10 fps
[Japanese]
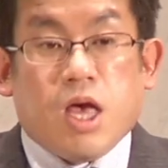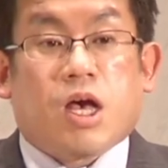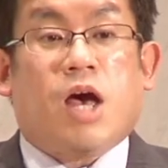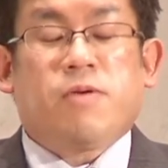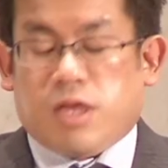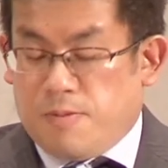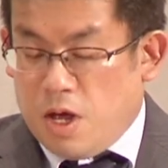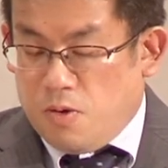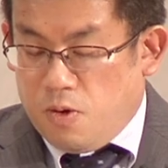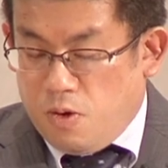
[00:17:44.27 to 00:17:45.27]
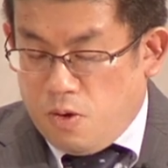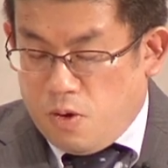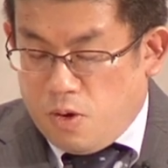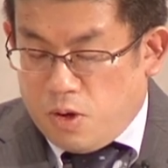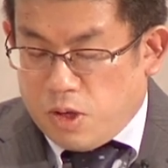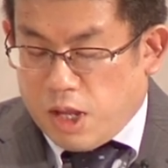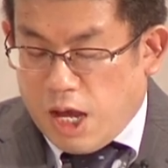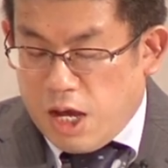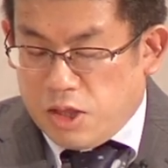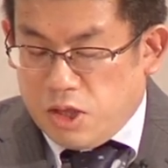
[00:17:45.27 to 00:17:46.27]
神様を
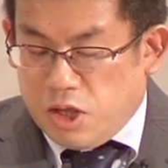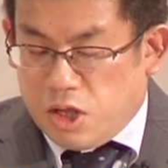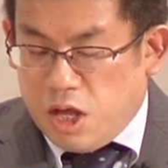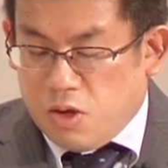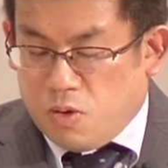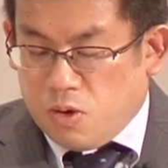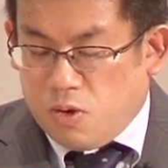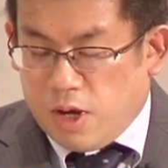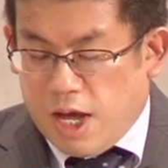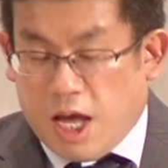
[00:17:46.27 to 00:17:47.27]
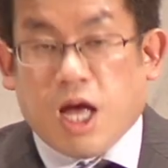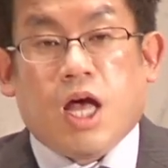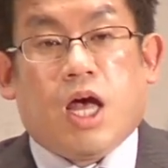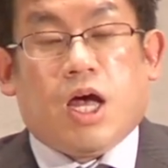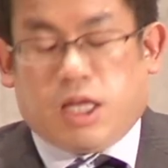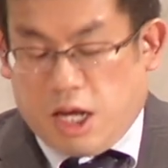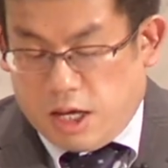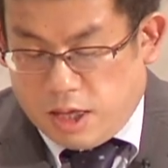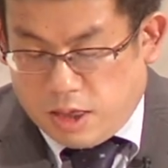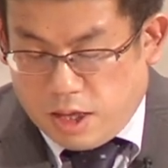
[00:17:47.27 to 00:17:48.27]
大事にしていくことが
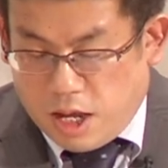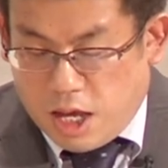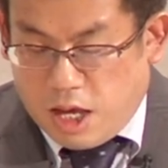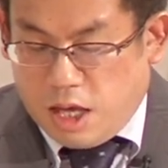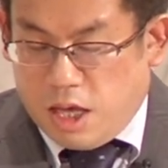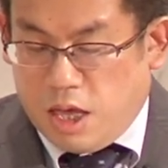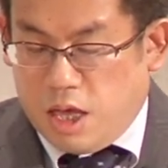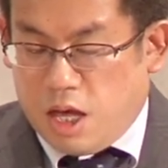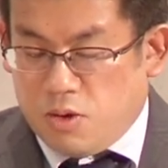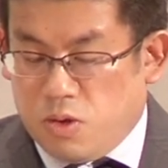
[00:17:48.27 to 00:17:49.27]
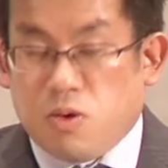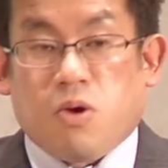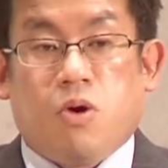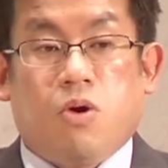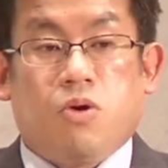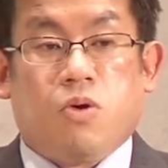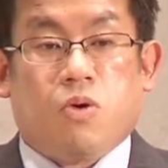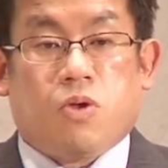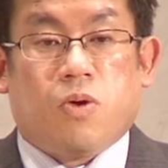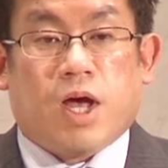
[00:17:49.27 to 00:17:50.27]
大切であるという
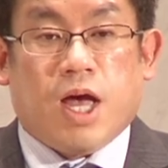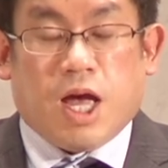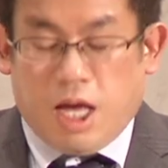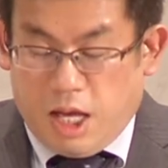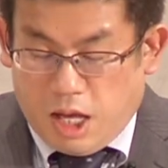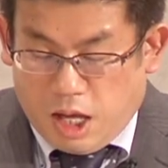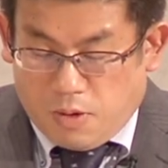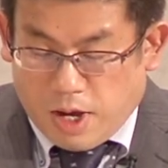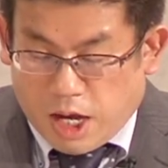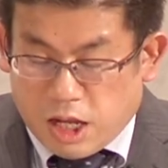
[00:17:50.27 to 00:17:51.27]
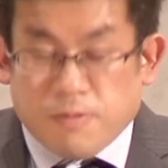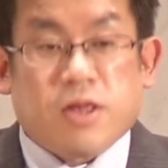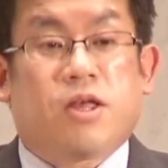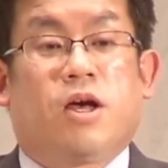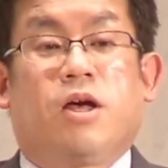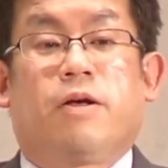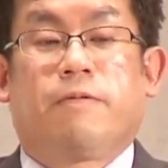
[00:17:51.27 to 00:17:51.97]
ことが分かりました。